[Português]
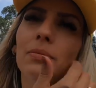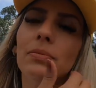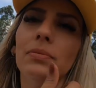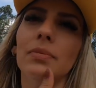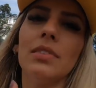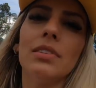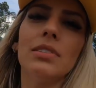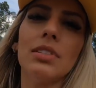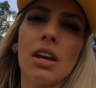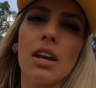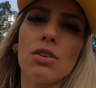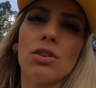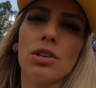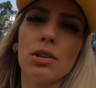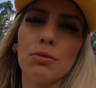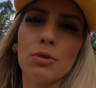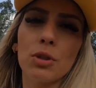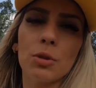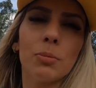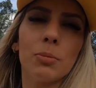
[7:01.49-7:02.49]

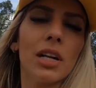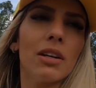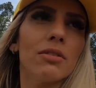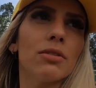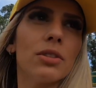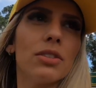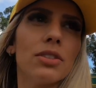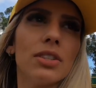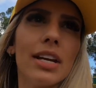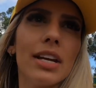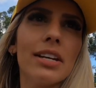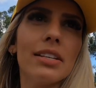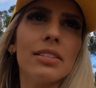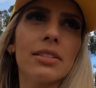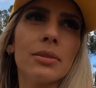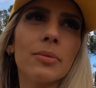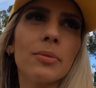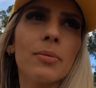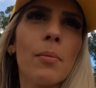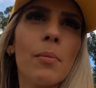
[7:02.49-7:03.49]
incentivos para vocês
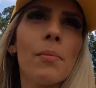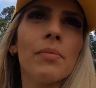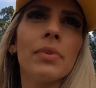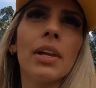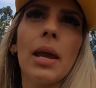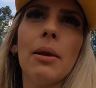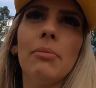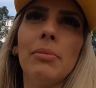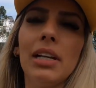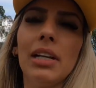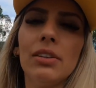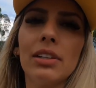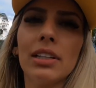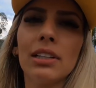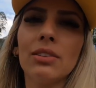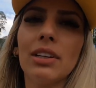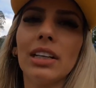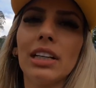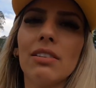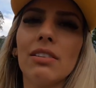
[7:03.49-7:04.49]
e melhorando
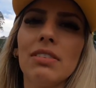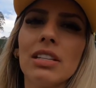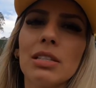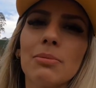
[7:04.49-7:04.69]
cada vez